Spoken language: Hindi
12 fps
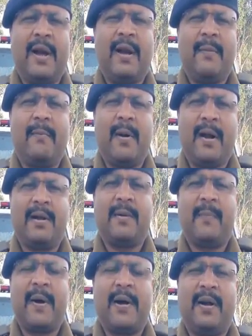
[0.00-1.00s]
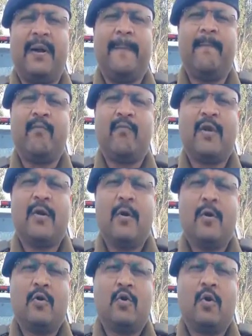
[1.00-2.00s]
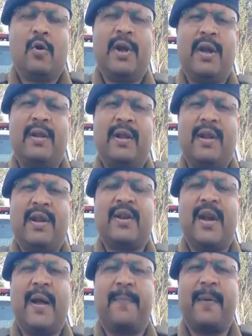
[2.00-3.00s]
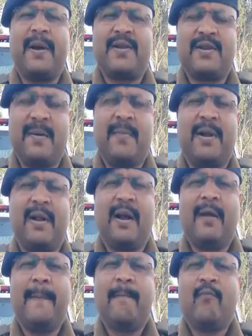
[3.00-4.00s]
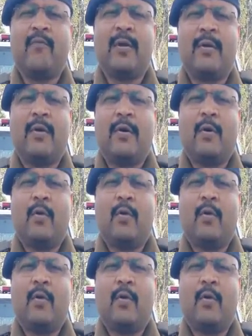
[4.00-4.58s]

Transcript: पूर्व निवासी मंगल त्रिपाठी के नाम से व्यक्ति जो कि अत्यधिक शराब के नशे में था